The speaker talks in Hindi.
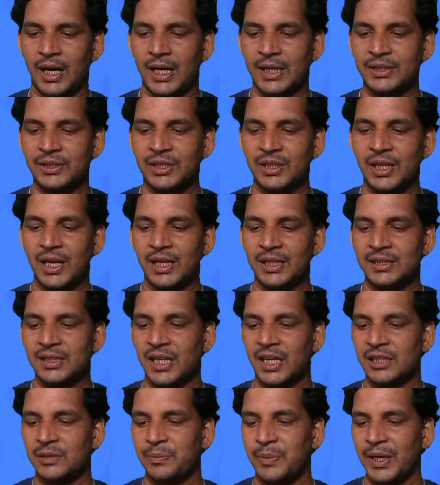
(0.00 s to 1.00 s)
आज दिनांक
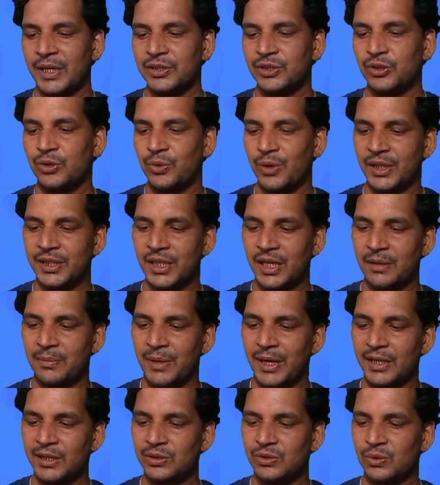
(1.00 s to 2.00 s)
सात पाँच दो हज़ार
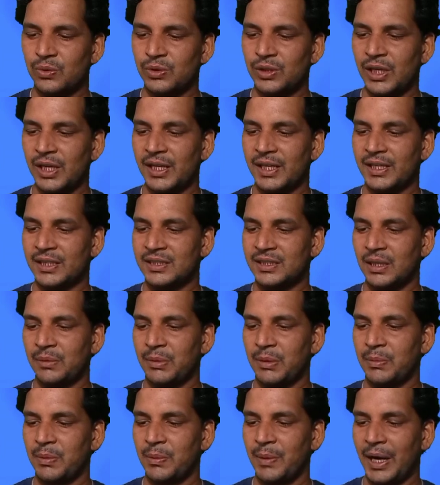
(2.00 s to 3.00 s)
बाईस को जिले के
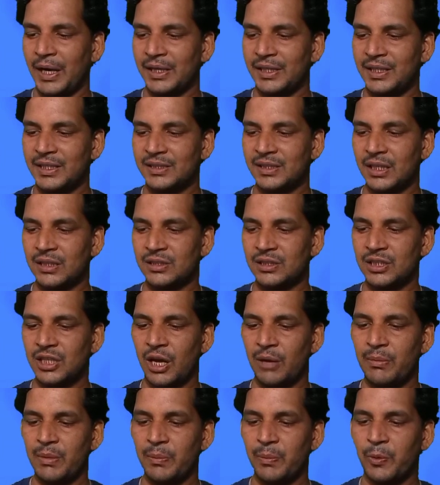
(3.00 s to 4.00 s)
सभी विभागीय
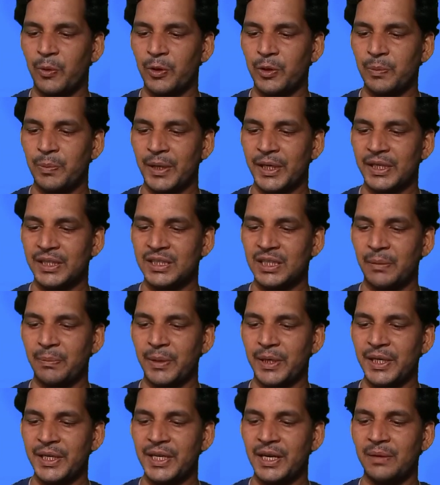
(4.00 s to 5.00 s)
संस्थाओं में वोट परीक्षा
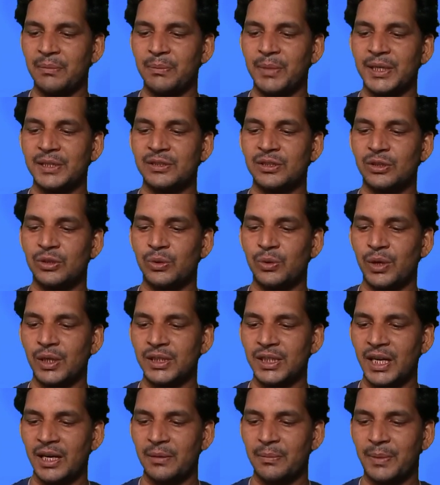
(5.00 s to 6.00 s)
परिणाम वर्ष दो
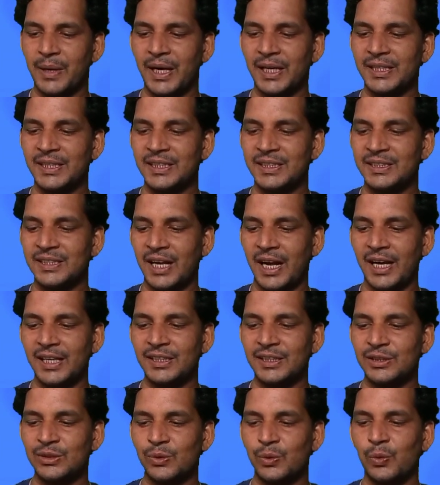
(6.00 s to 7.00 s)
हज़ार बाईस
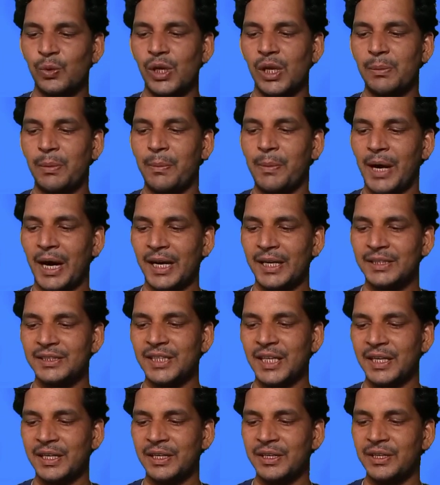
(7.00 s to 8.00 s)
हाई स्कूल एवं हायर
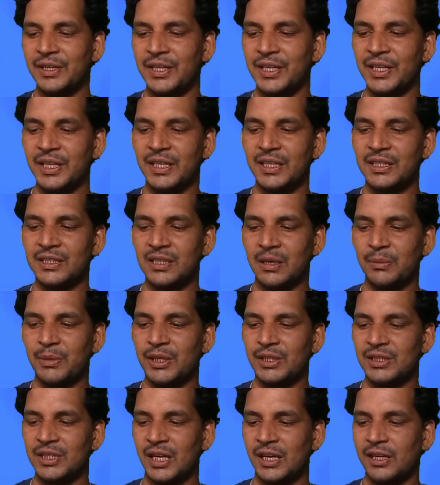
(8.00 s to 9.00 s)
सेकेंडरी की
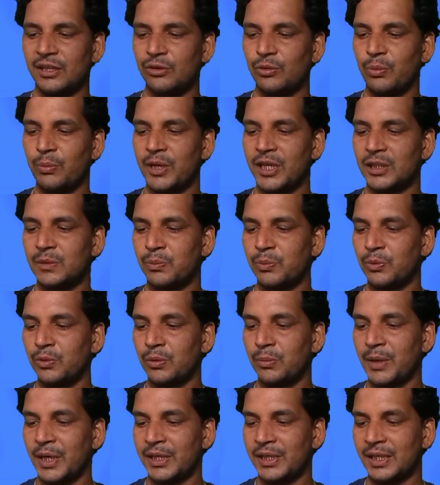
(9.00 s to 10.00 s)
समीक्षा हेतु
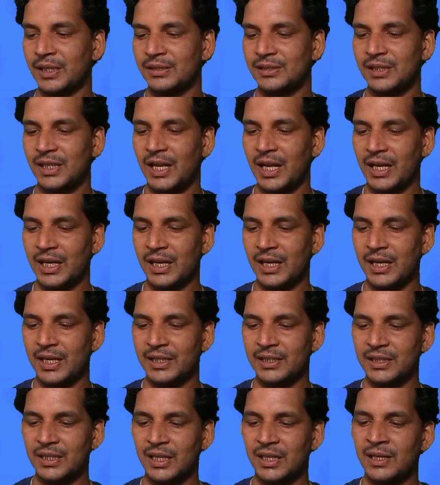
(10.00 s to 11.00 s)
महत्वपूर्ण बैठक जिला
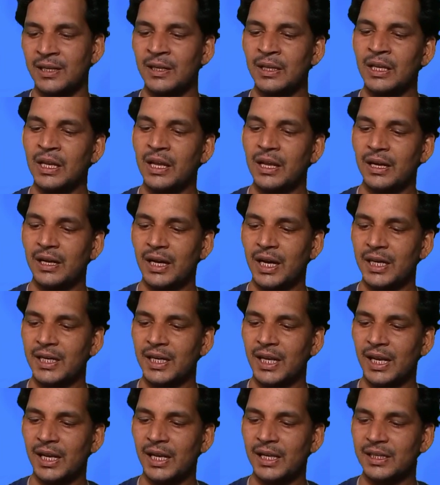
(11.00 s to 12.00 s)
कलेक्टर
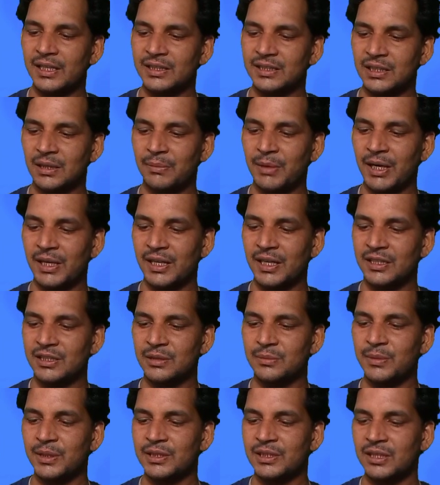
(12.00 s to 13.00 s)
कार्यालय के सभा
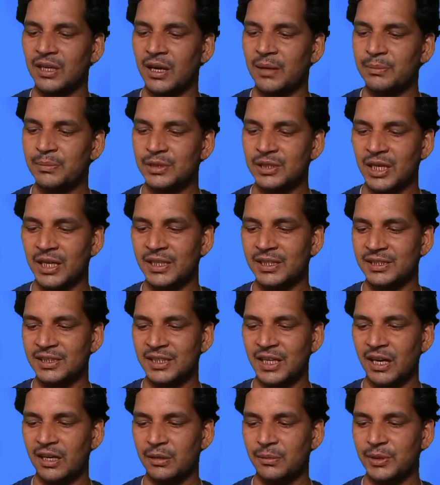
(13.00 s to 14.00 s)
कक्ष में शाम साढ़े
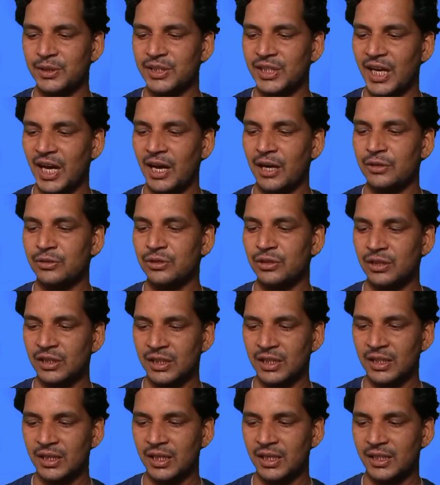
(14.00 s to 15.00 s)
चार बजे आयोजित
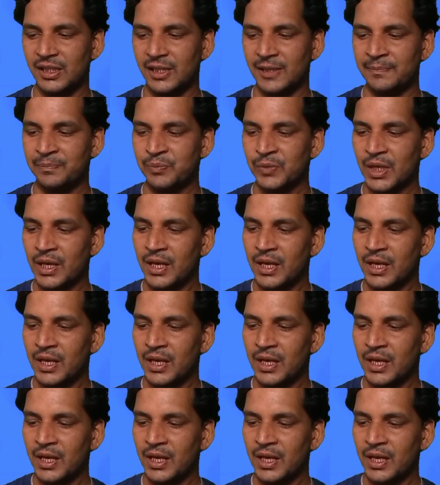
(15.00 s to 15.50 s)
की गई है